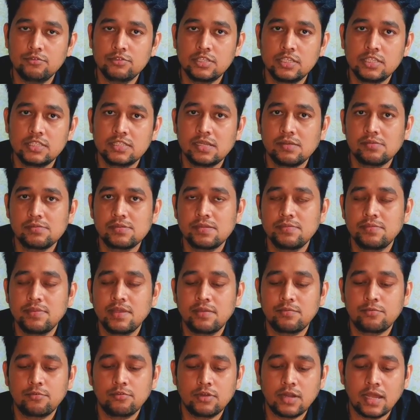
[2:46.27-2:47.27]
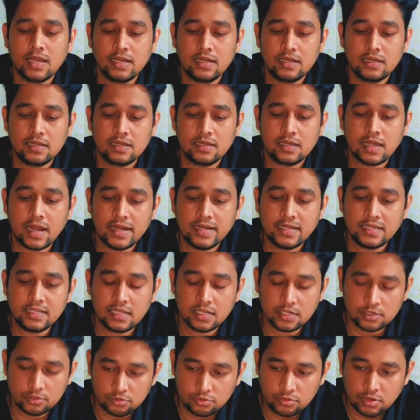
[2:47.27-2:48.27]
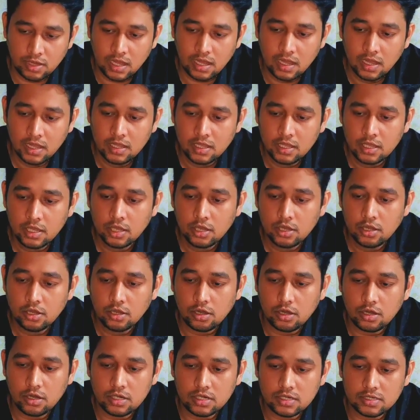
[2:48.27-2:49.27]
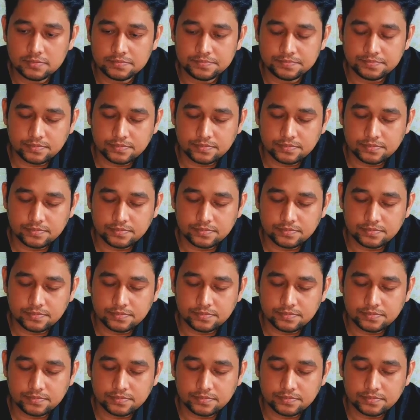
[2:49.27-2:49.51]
उसी हिसाब से मैं आपको गाइड कर दूंगा और